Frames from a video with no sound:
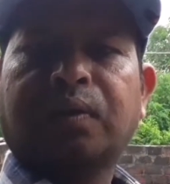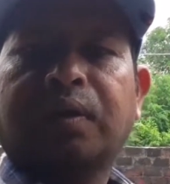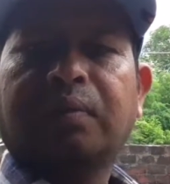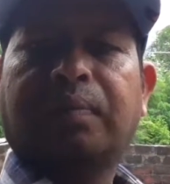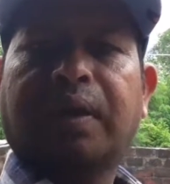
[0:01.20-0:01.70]

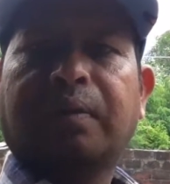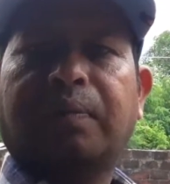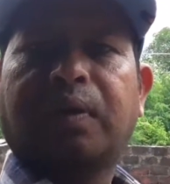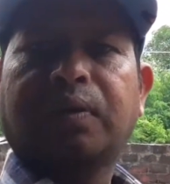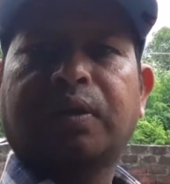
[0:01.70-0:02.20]
हेलो दोस्तों
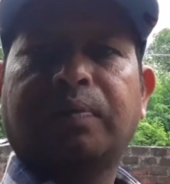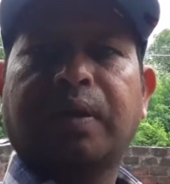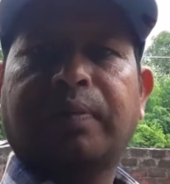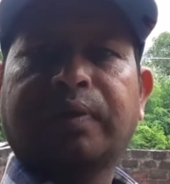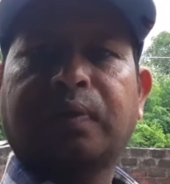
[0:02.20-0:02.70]
आप
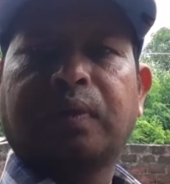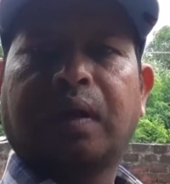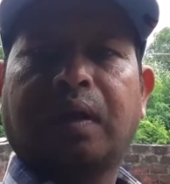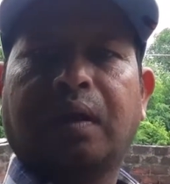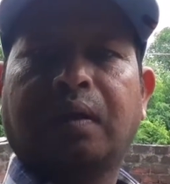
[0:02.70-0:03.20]
लोगों ने देखा
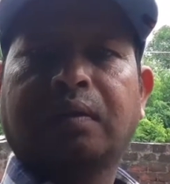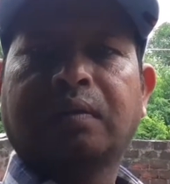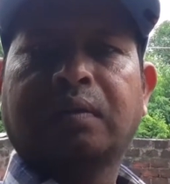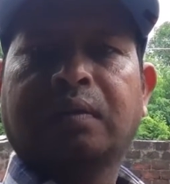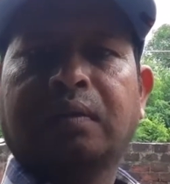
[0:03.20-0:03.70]
होगा
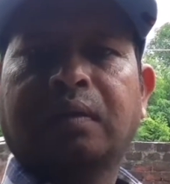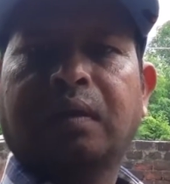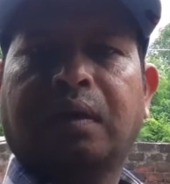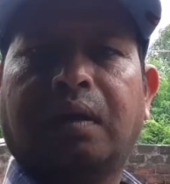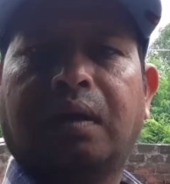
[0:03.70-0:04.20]

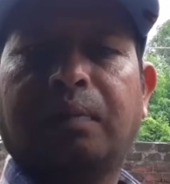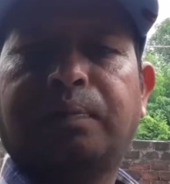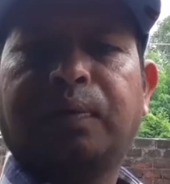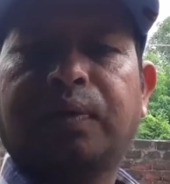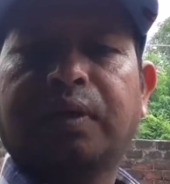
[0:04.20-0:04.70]

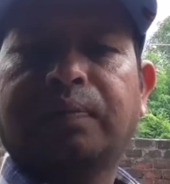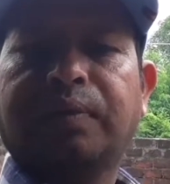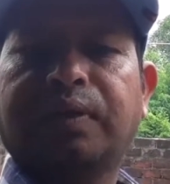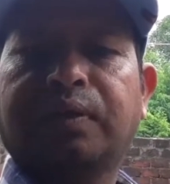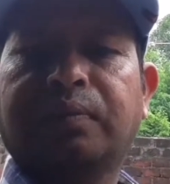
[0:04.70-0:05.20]
एक
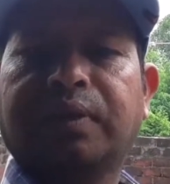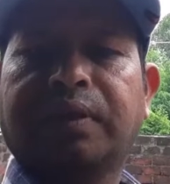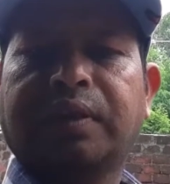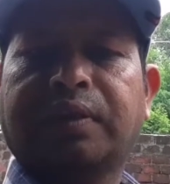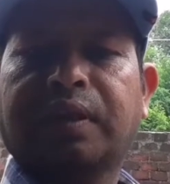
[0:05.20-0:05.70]
वर्ड
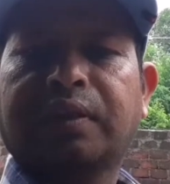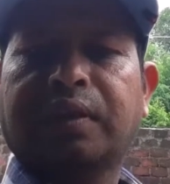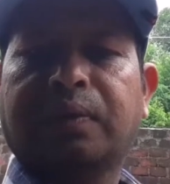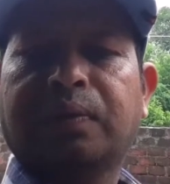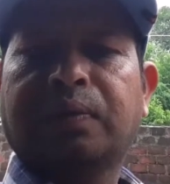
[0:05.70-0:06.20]

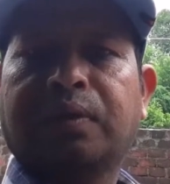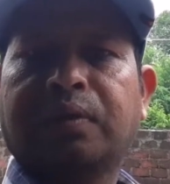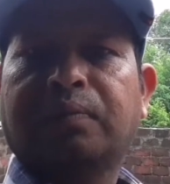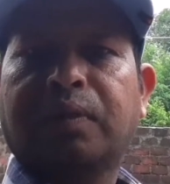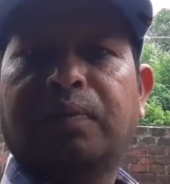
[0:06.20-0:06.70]

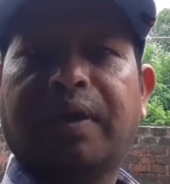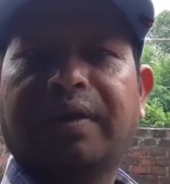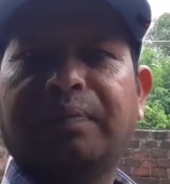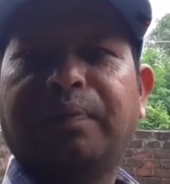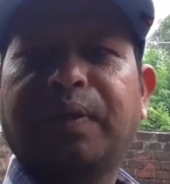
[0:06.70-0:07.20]
बहुत ही
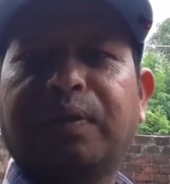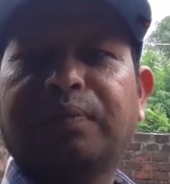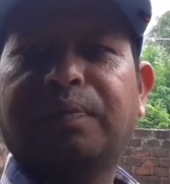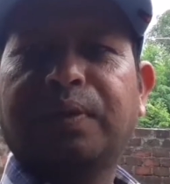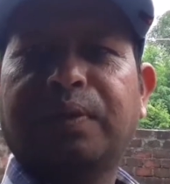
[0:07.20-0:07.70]
फेमस हो रहा
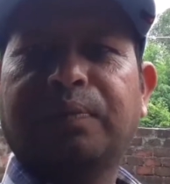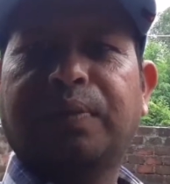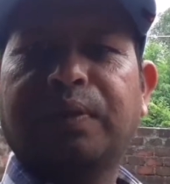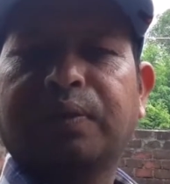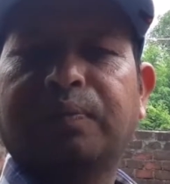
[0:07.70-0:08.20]
है दोस्तों